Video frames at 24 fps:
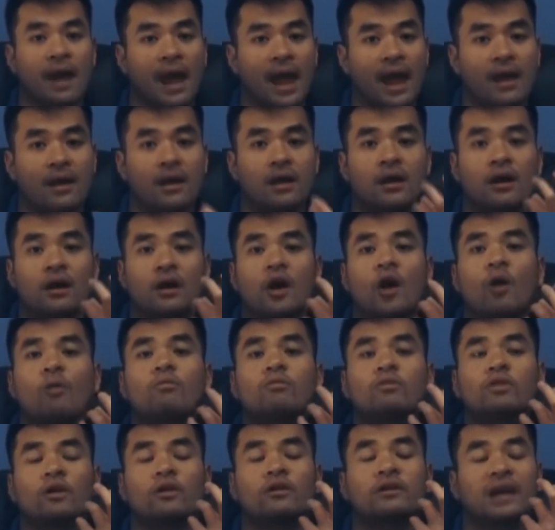mẹ
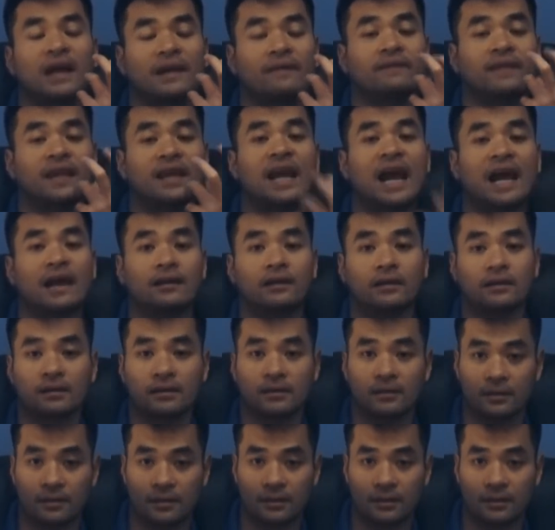không nói rằng tiếng anh nữa